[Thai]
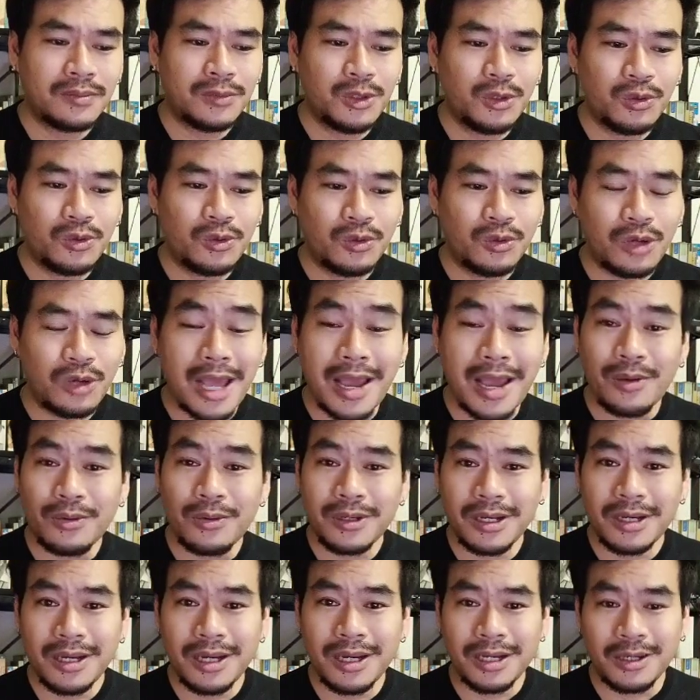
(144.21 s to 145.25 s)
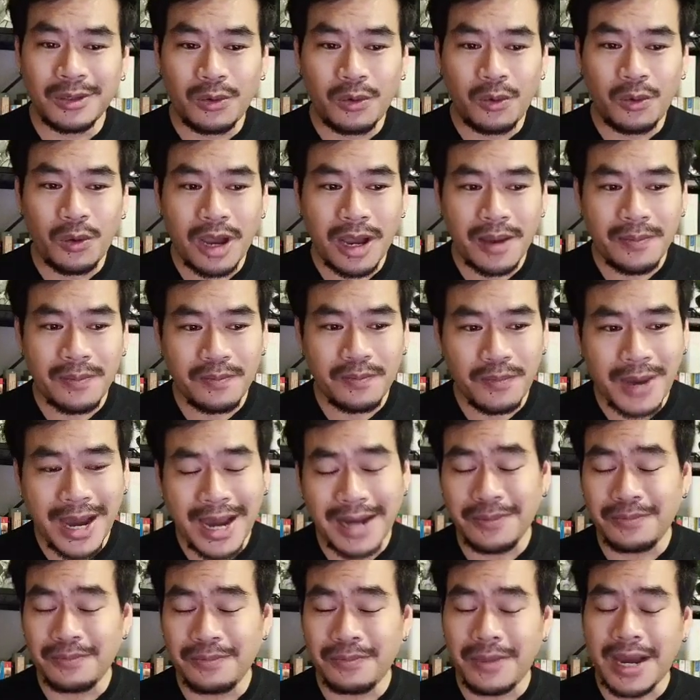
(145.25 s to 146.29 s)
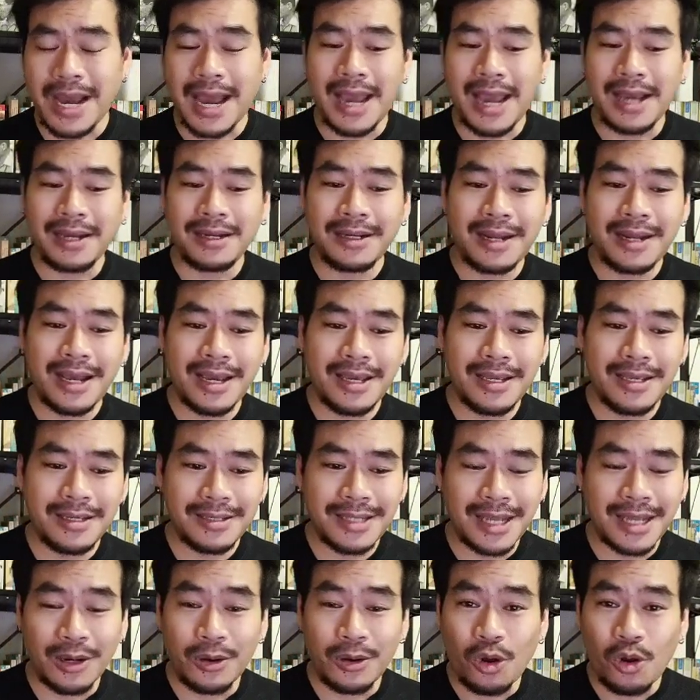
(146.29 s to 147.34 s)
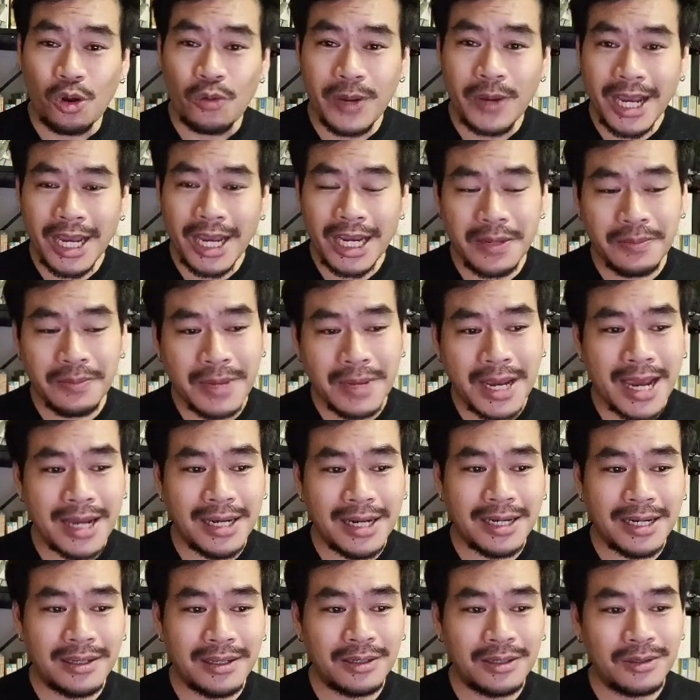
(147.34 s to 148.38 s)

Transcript: อยู่แล้วเกิดความบาดหมางในสังคมการทำงาน